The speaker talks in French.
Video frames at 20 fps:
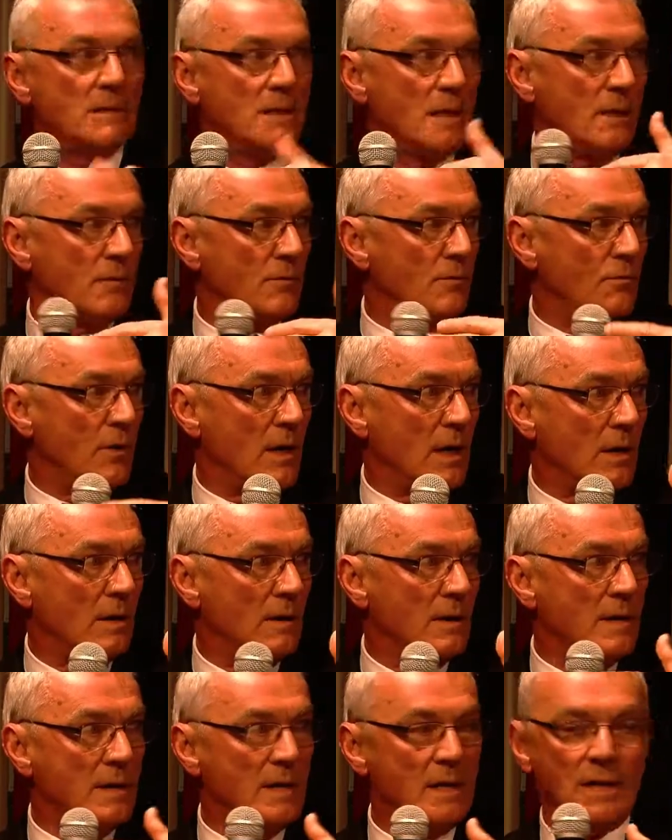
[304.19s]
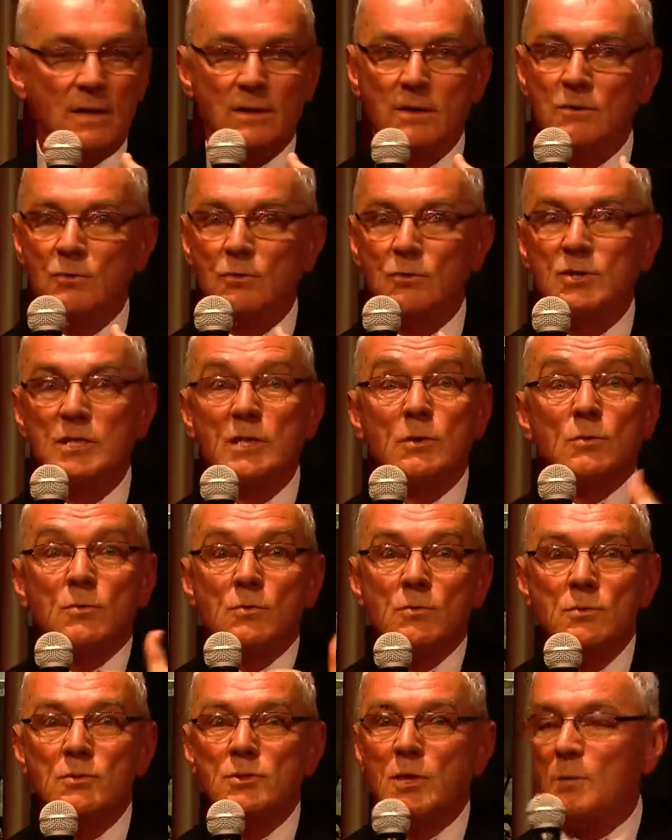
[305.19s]
Hein, voilà. Euh, donc j'ai
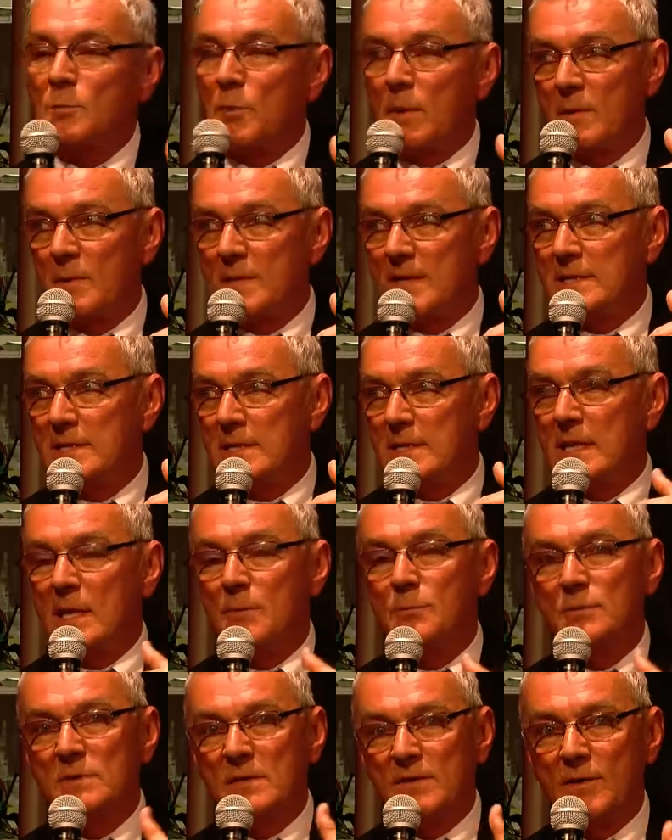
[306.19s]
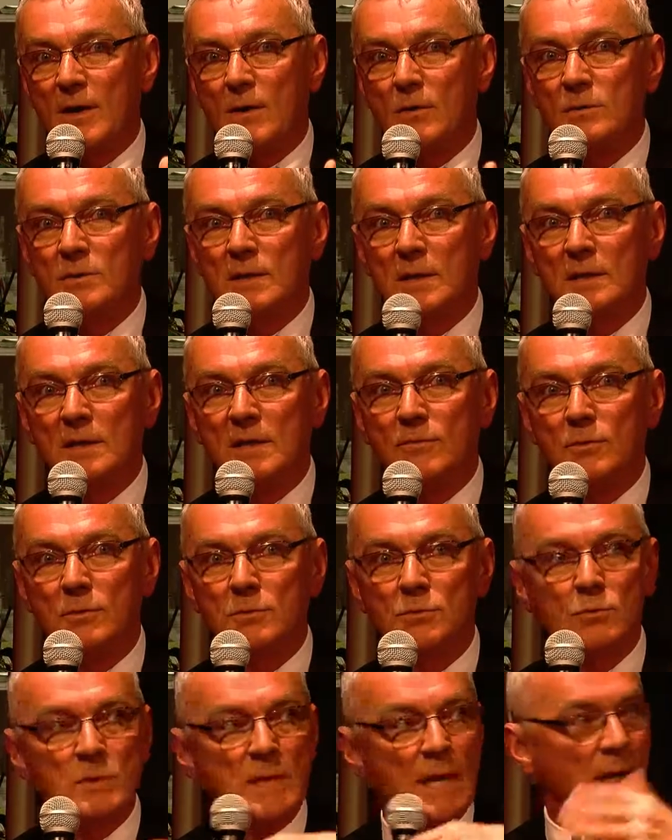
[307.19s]
une seule problématique qui est un peu différente des,
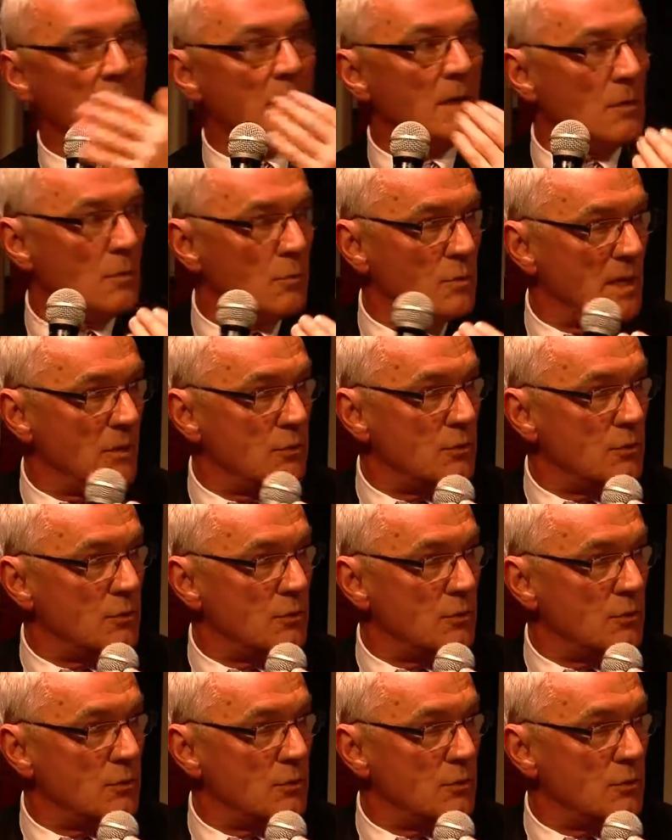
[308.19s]
vôtres, où il y a,